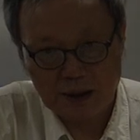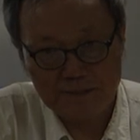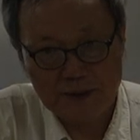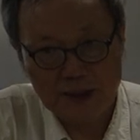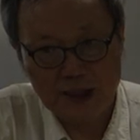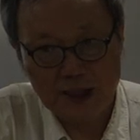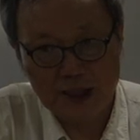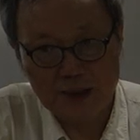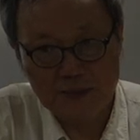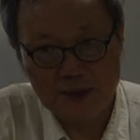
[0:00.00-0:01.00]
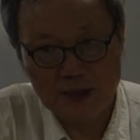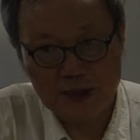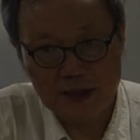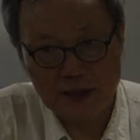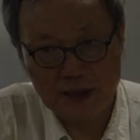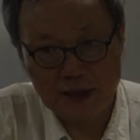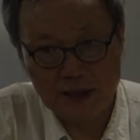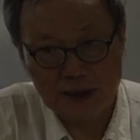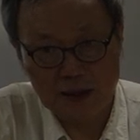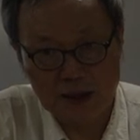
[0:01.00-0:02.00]
아까 벤야민의
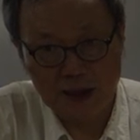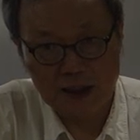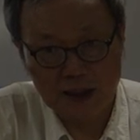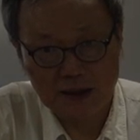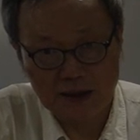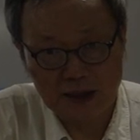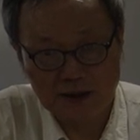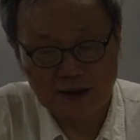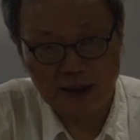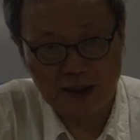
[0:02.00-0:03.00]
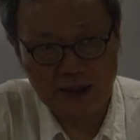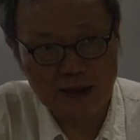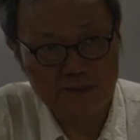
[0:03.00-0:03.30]
그 에세이,